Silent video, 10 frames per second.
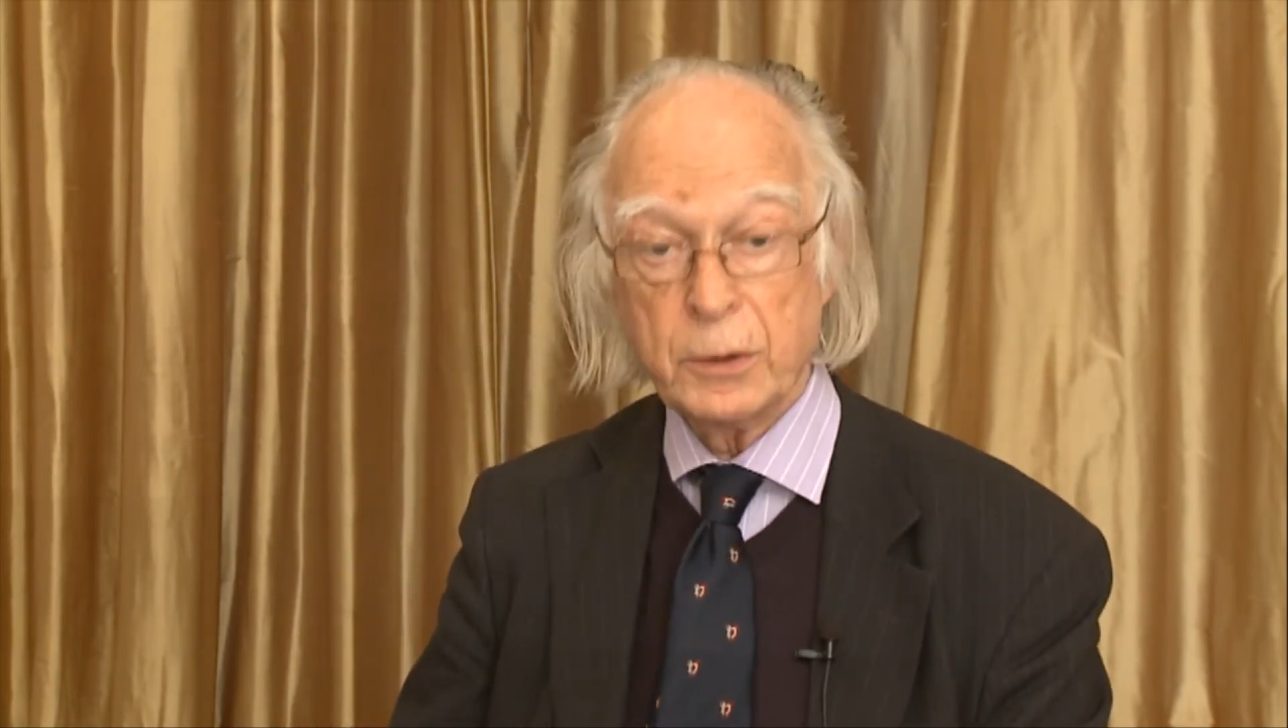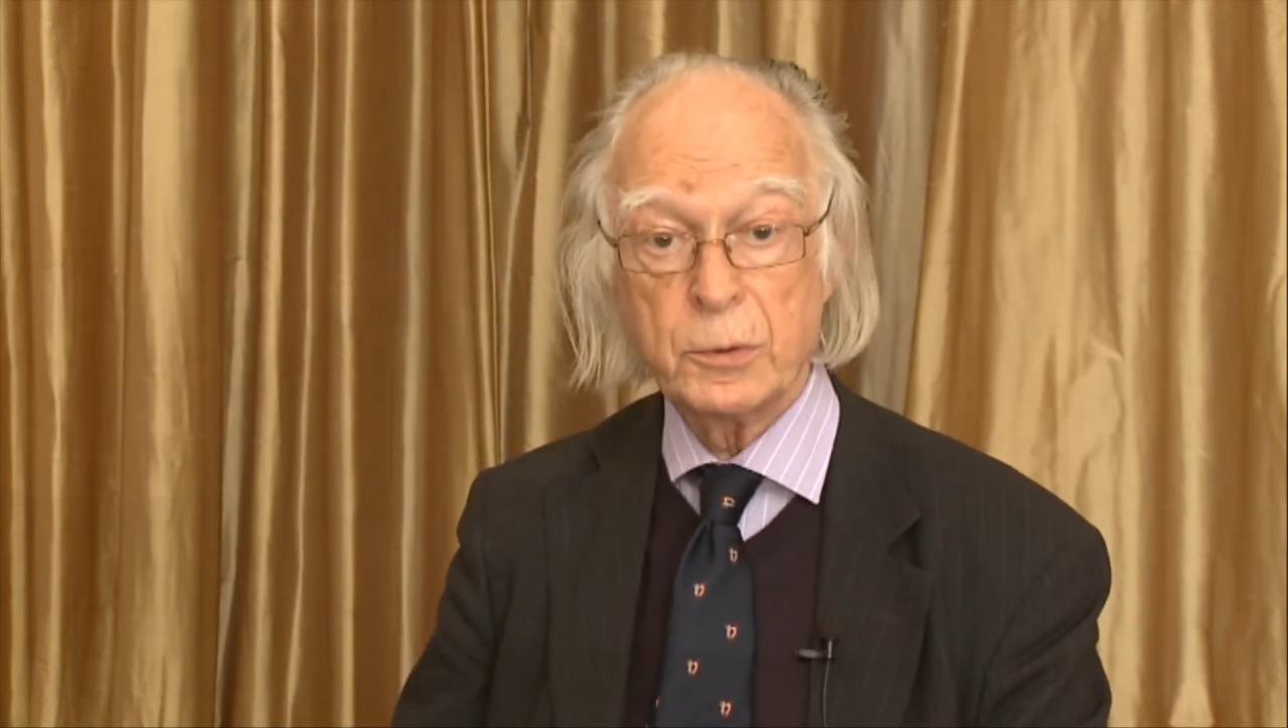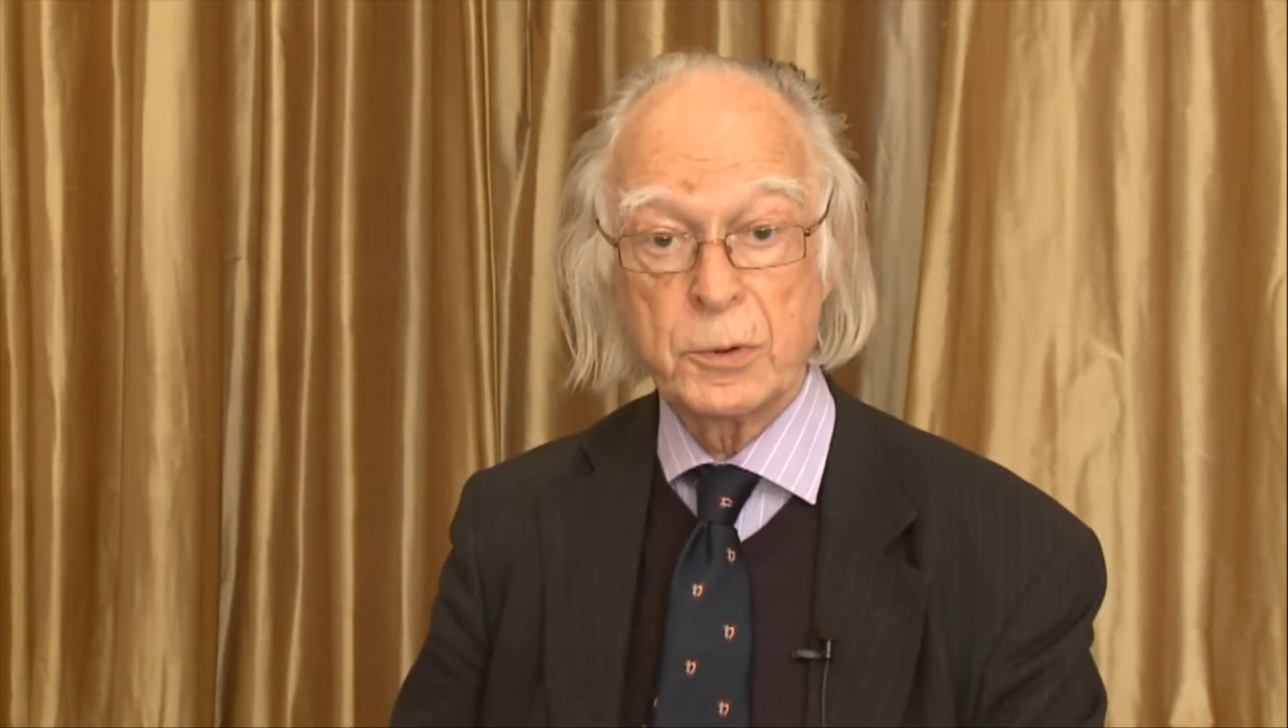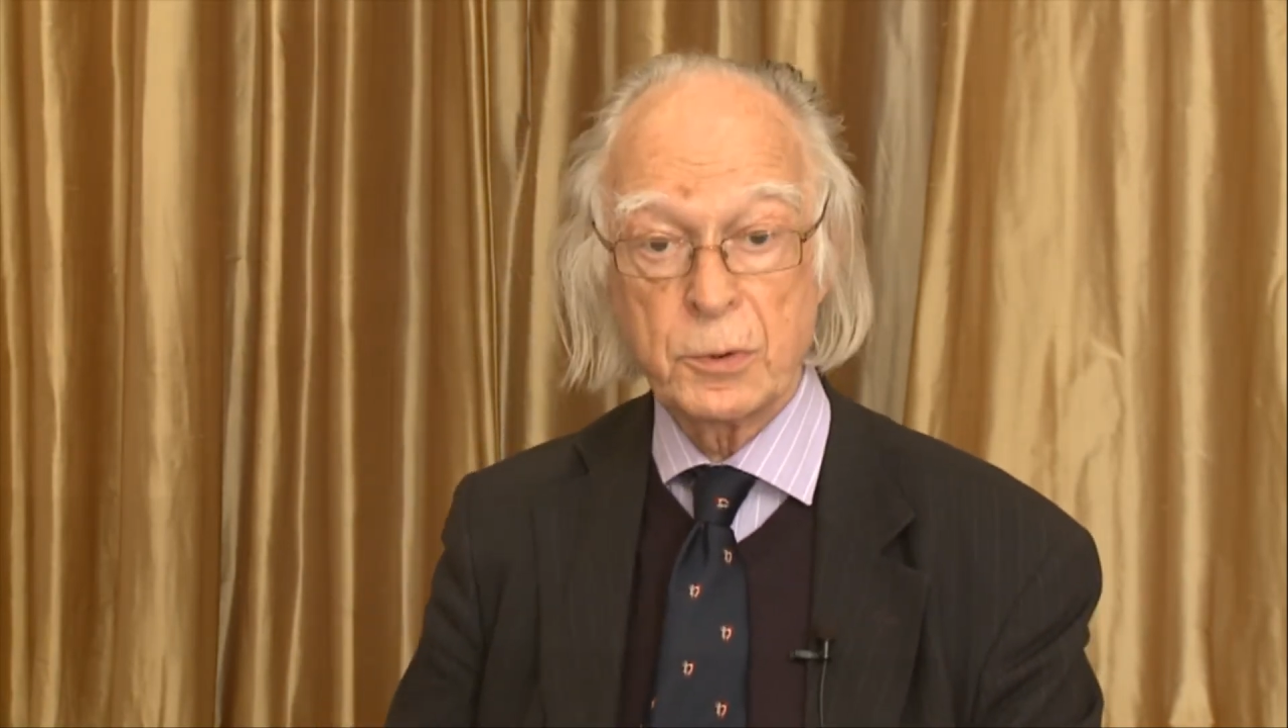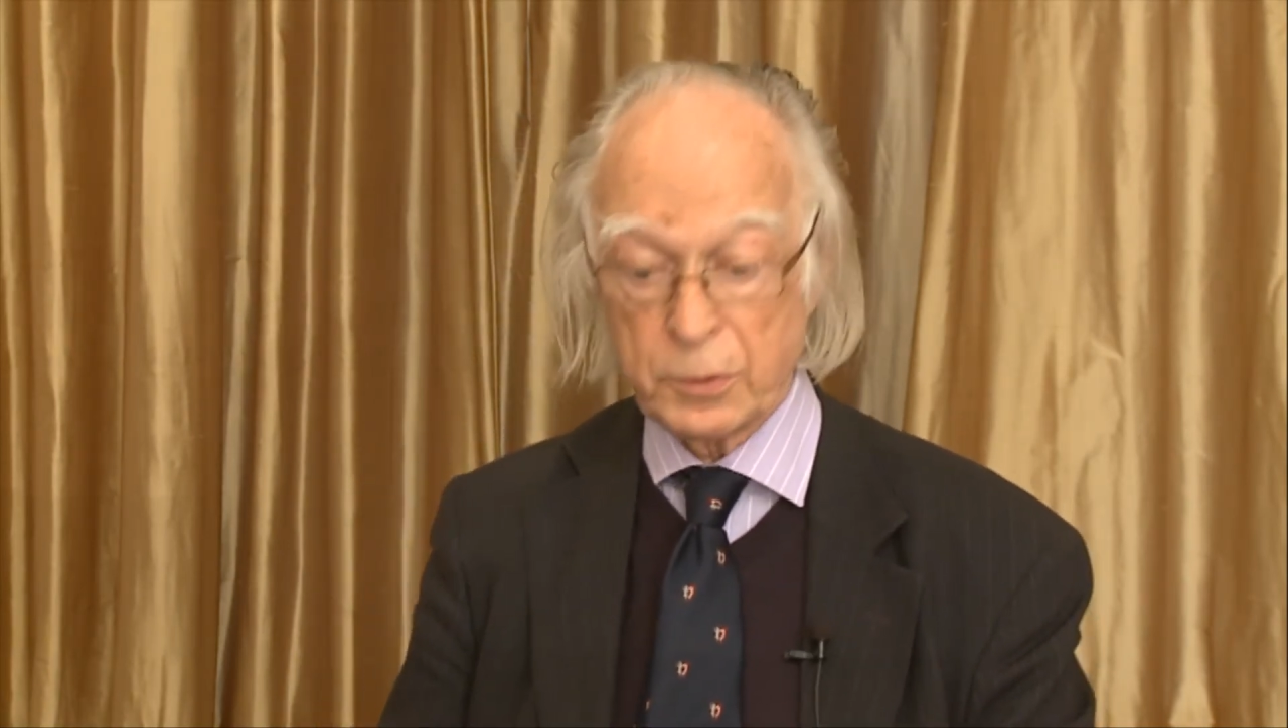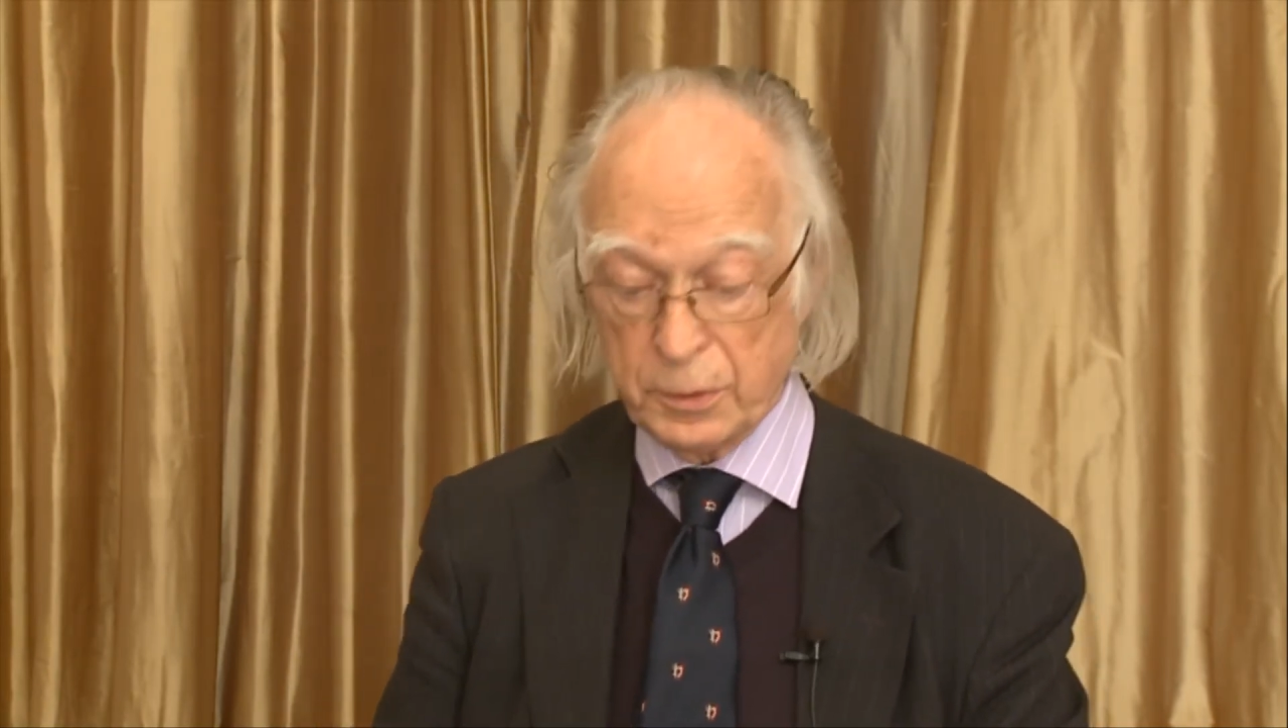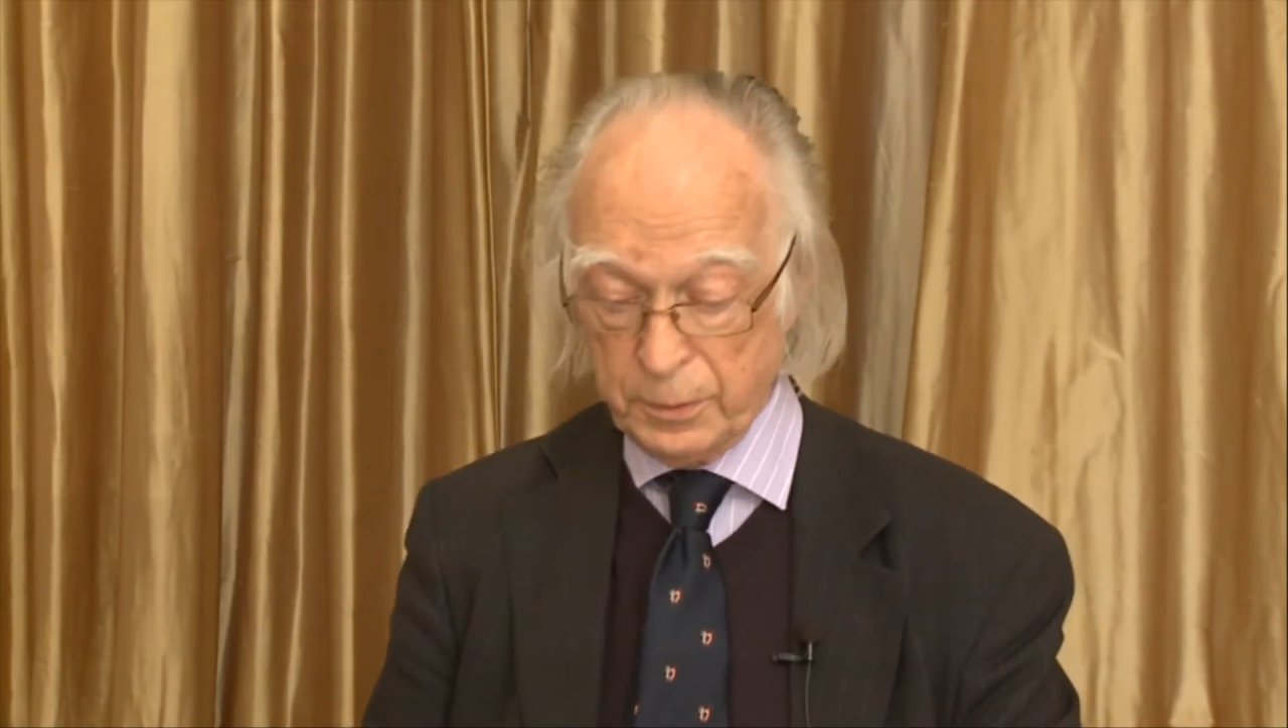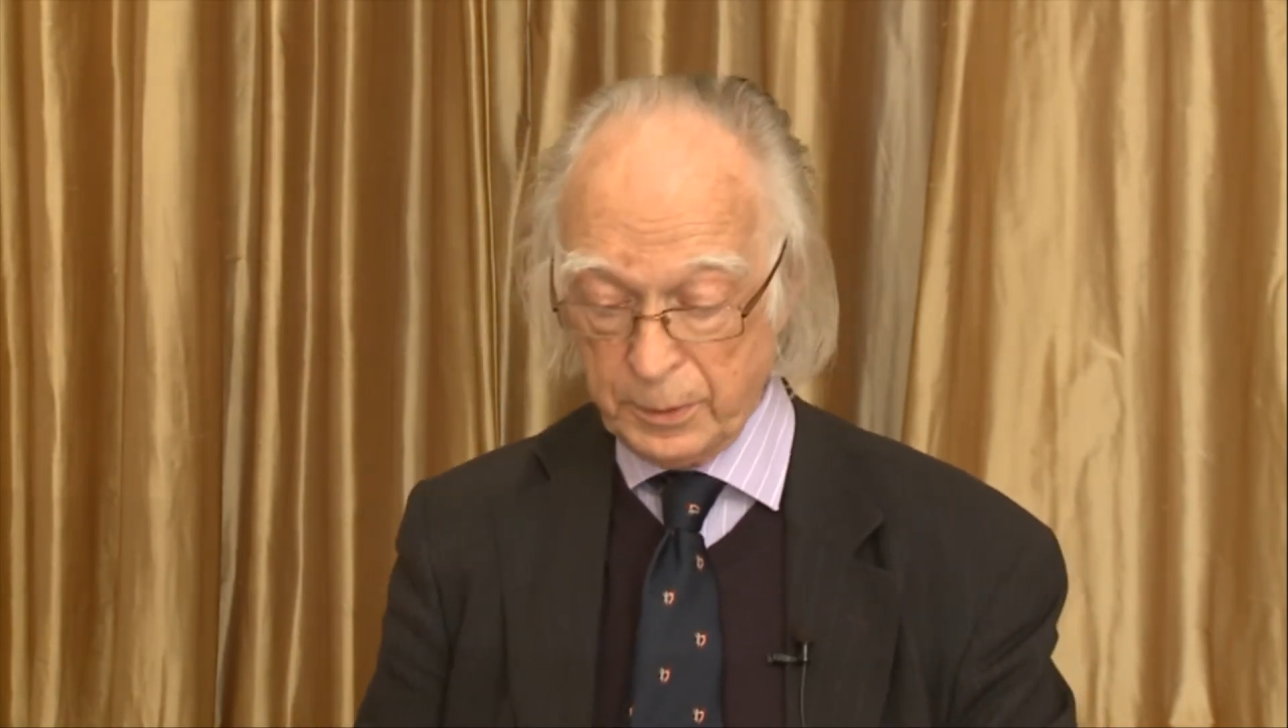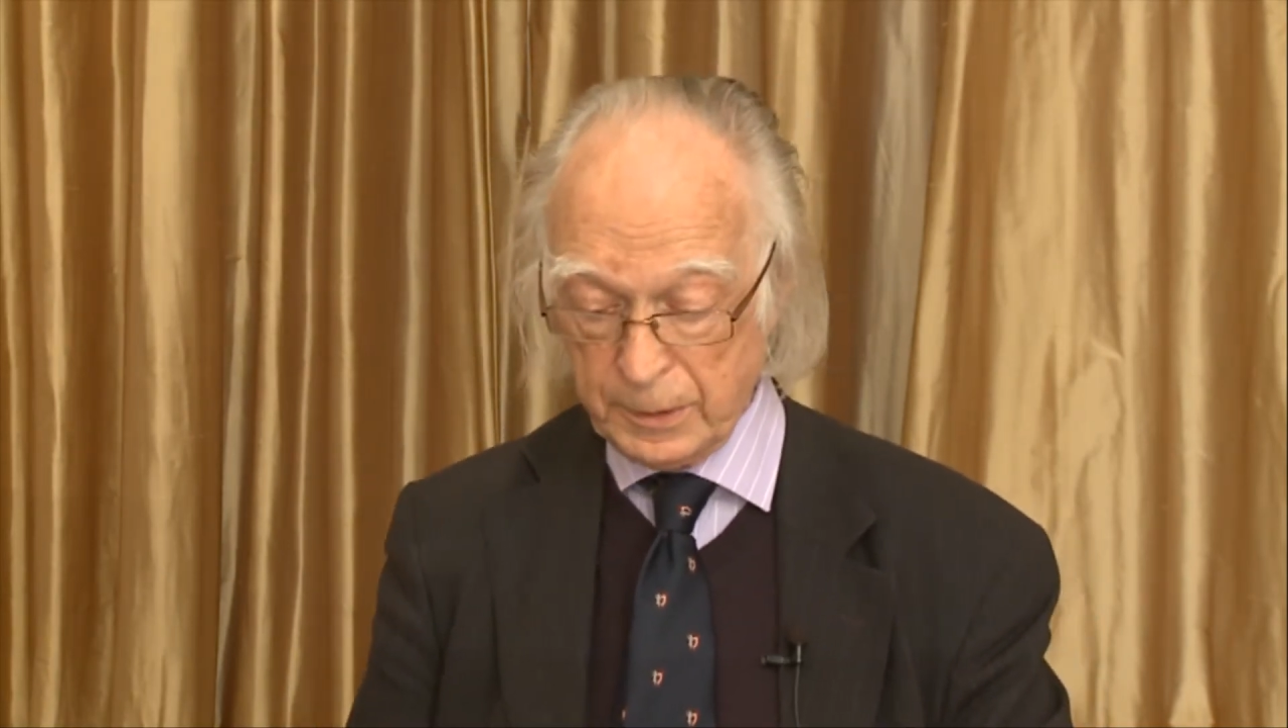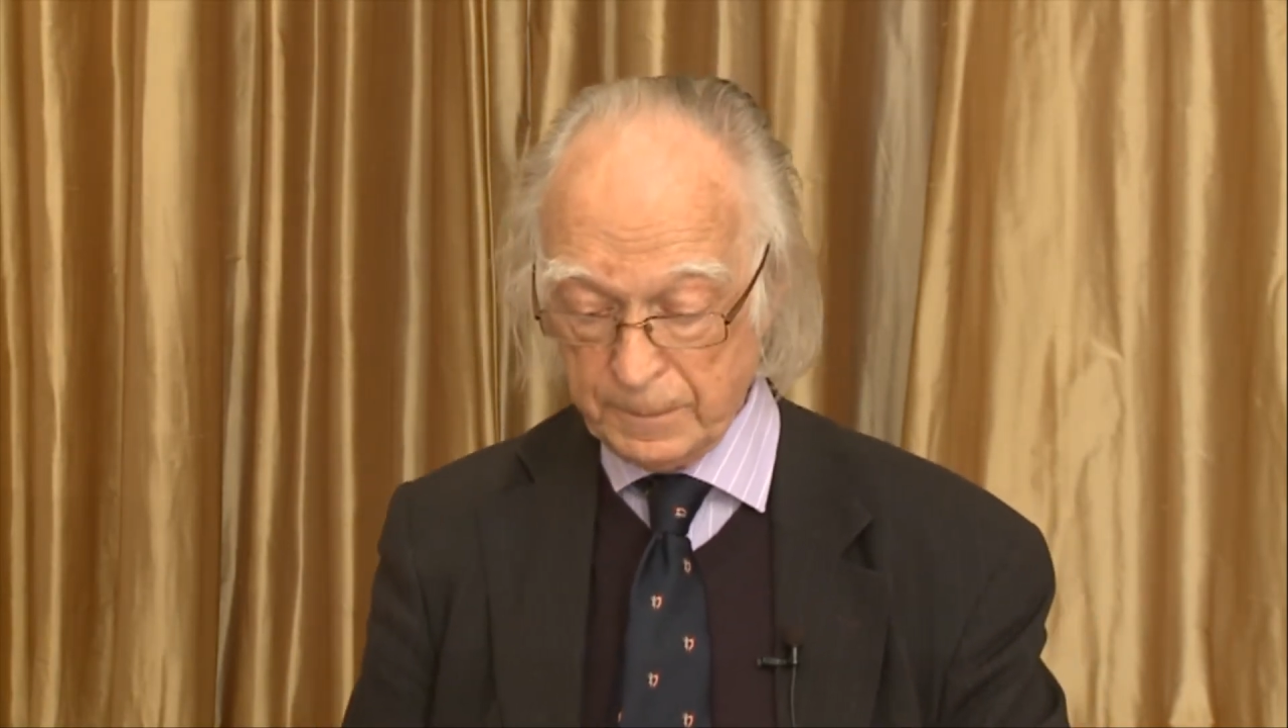autour de
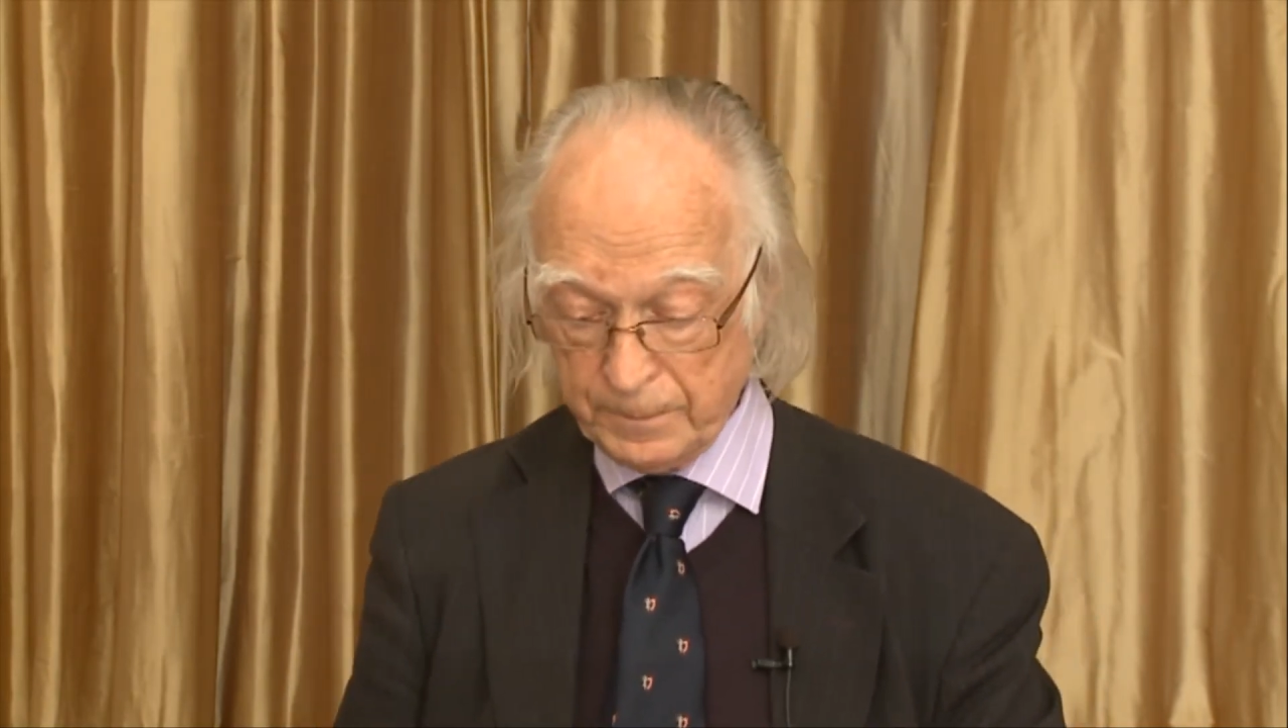lui.